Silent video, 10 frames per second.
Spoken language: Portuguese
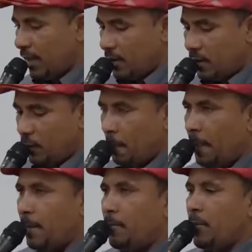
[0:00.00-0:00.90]
Brasil.
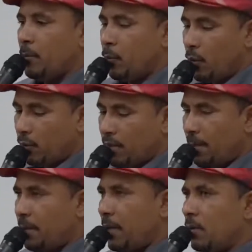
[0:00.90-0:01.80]
Morro do
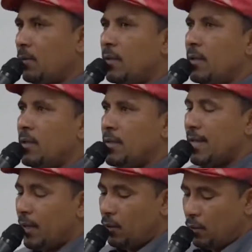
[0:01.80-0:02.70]
Chapéu
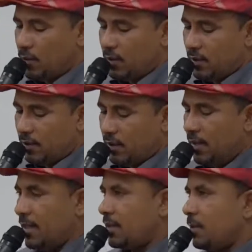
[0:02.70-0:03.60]
sagrou-se
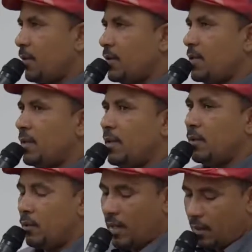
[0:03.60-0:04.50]
nesse processo
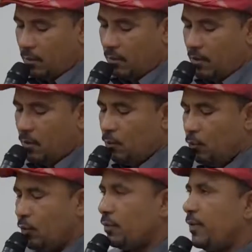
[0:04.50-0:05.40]
eleitoral
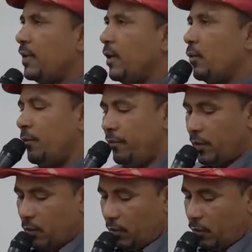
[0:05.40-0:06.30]
muito
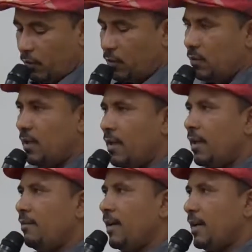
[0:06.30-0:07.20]
vitorioso
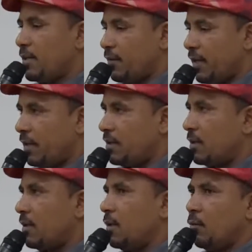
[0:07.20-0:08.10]
em várias
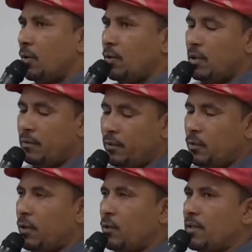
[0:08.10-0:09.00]
frentes. Quando eu digo
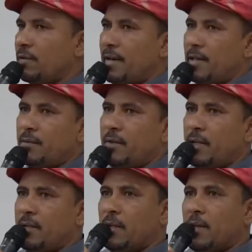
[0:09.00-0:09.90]
vitorioso em várias
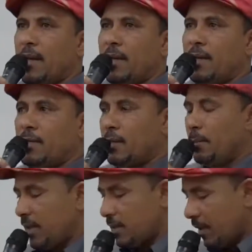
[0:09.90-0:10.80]
frentes, é que a gente
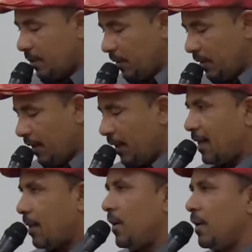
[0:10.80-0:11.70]
percebe
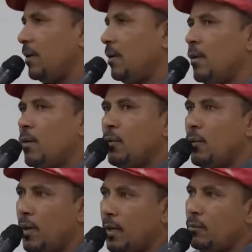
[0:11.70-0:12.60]
claramente o
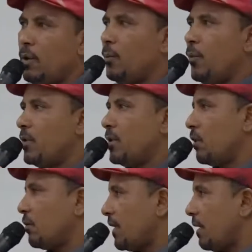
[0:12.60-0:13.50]
quanto a
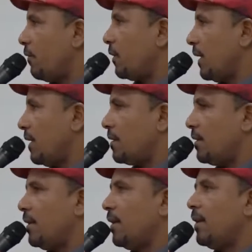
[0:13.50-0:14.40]
oposição sai
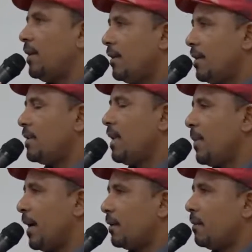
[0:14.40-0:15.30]
fortalecida nesse
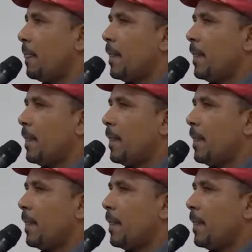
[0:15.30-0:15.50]
debate.